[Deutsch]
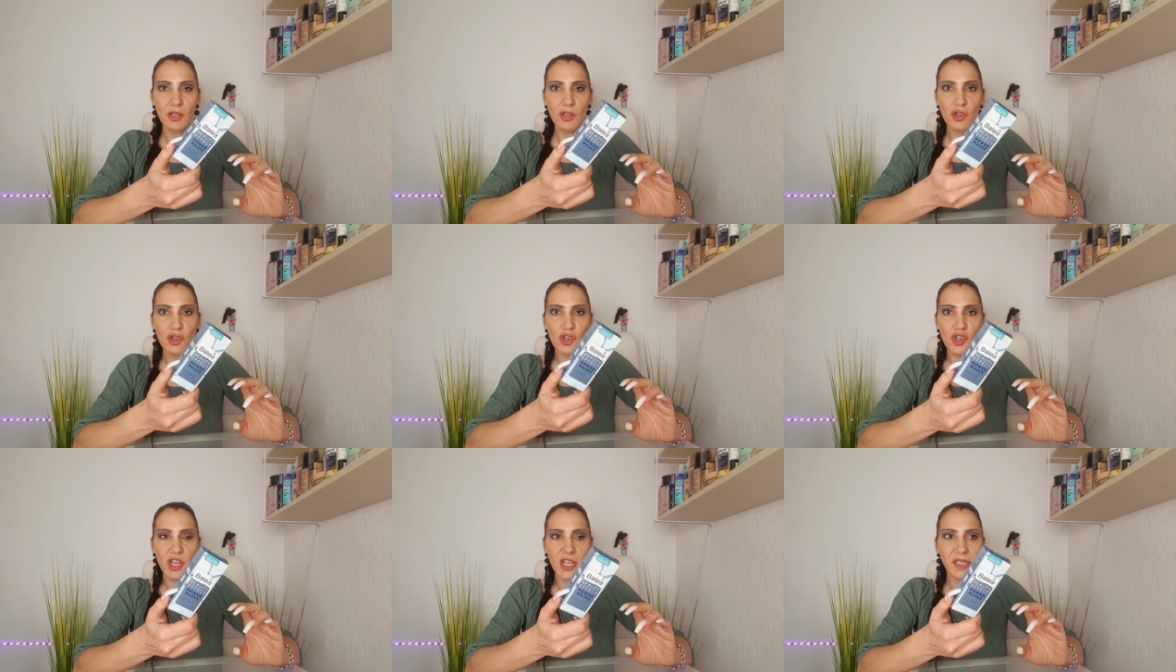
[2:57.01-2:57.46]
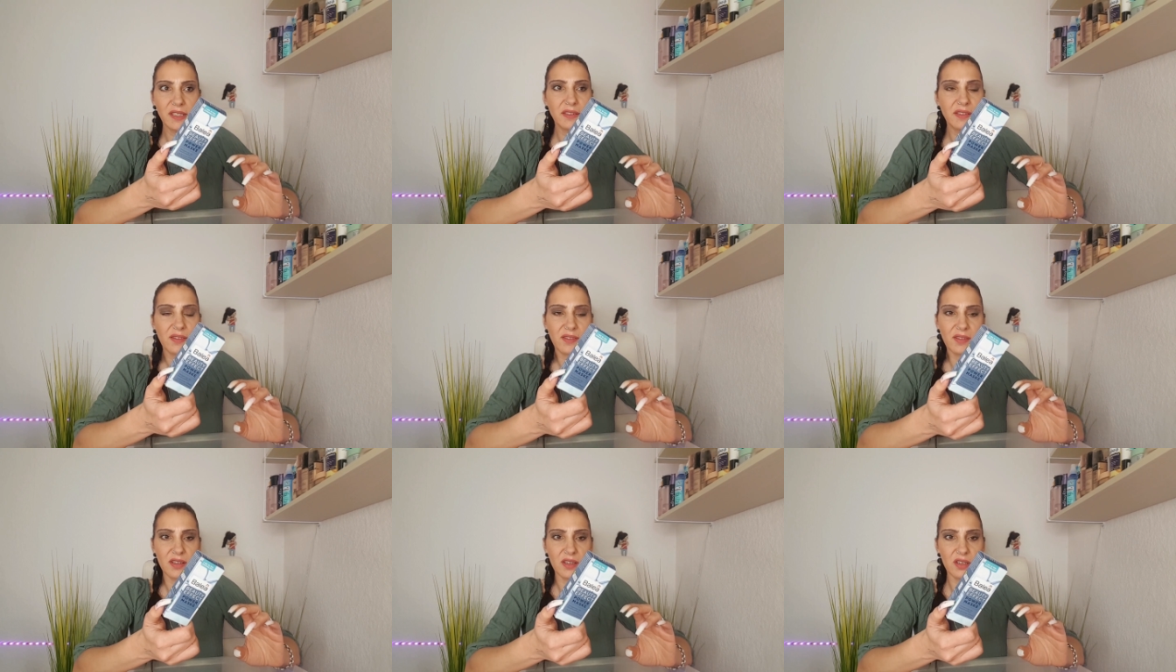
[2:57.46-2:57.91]

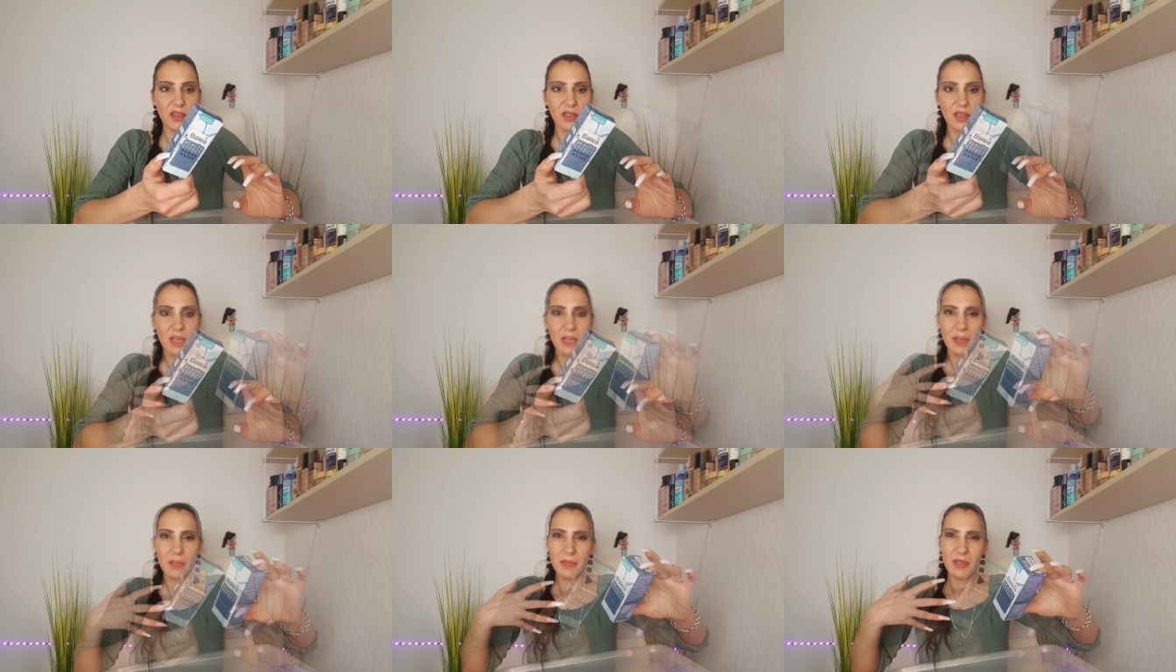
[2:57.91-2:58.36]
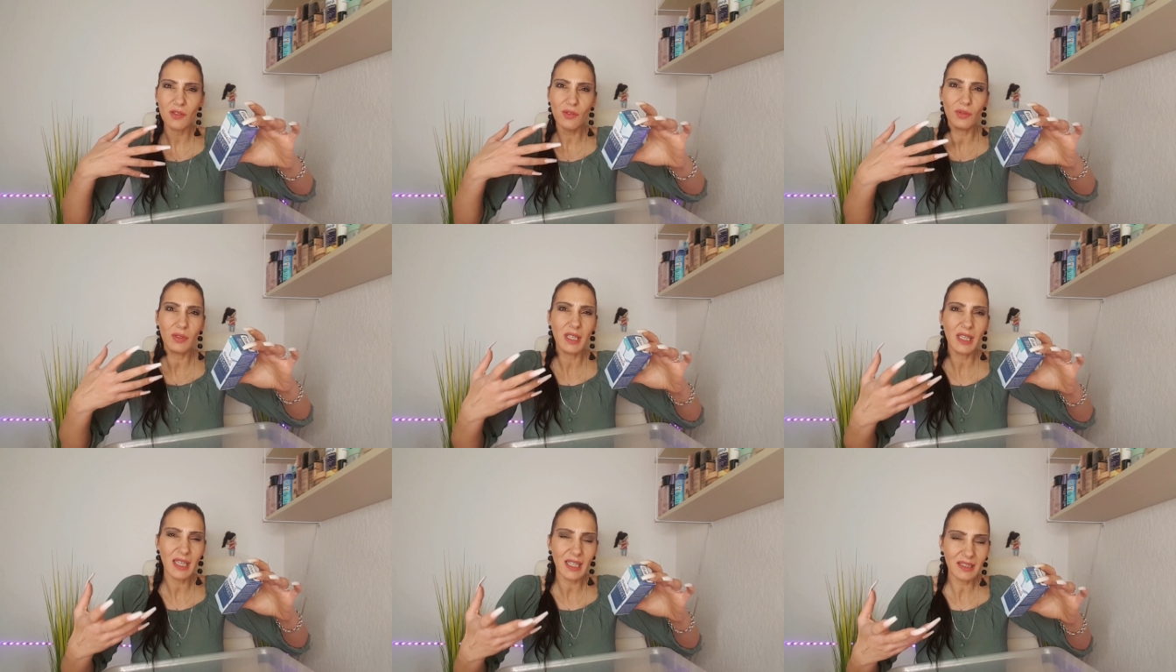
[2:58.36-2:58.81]
schält sich. Das ist bei mir so
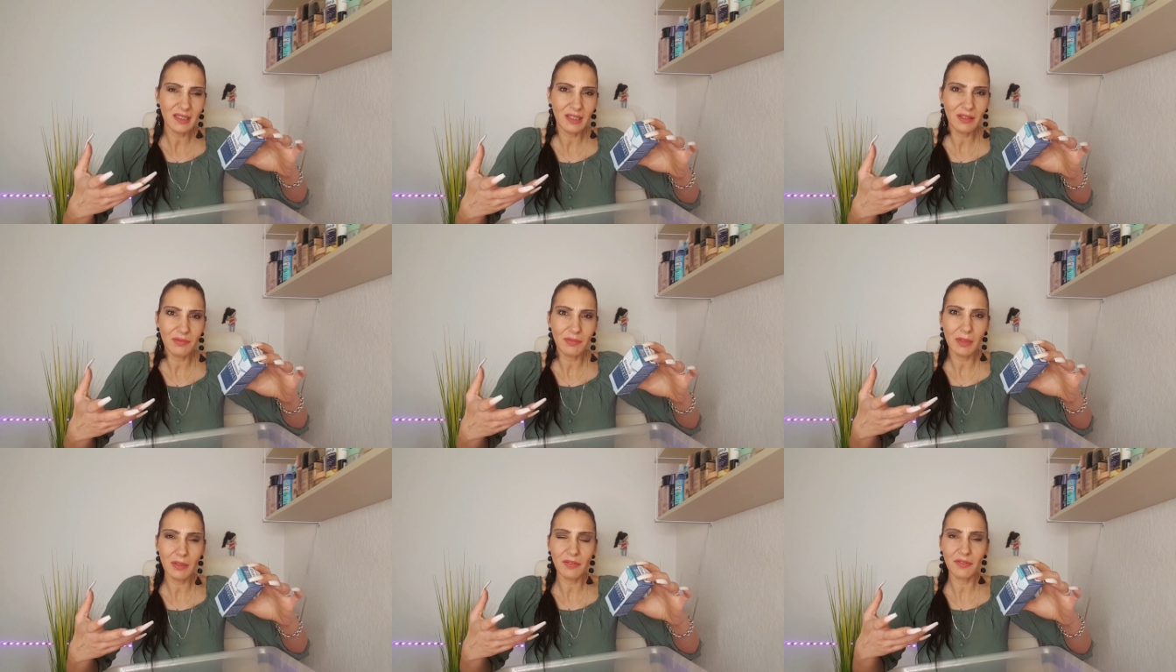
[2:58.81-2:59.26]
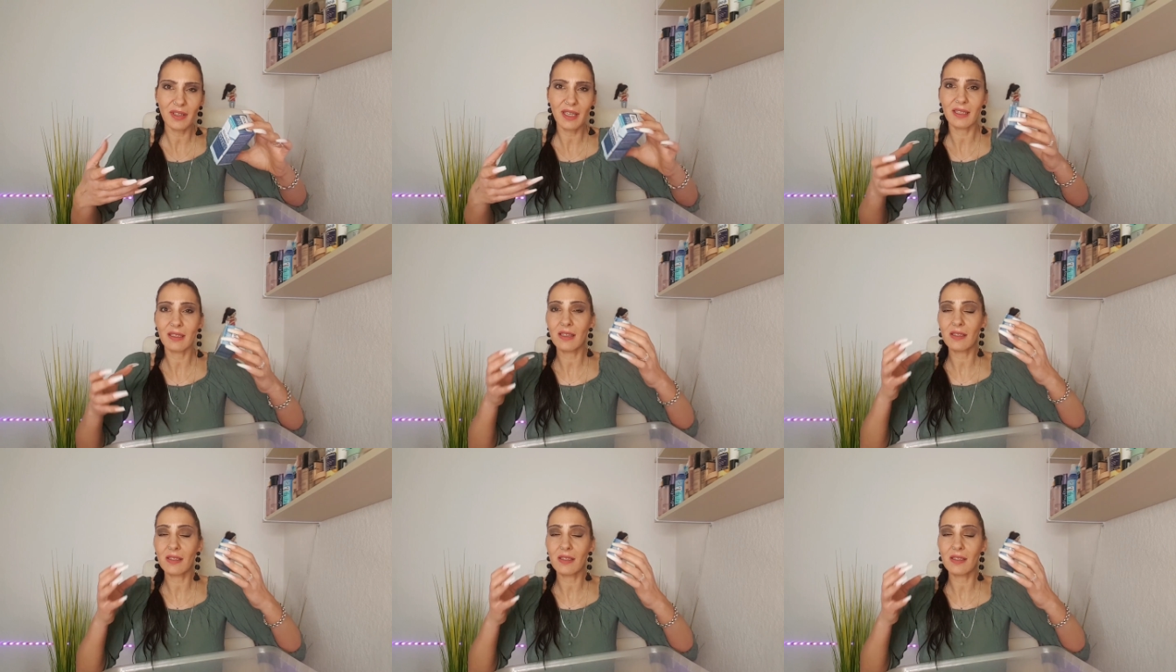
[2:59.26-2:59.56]
einen negativen Effekt.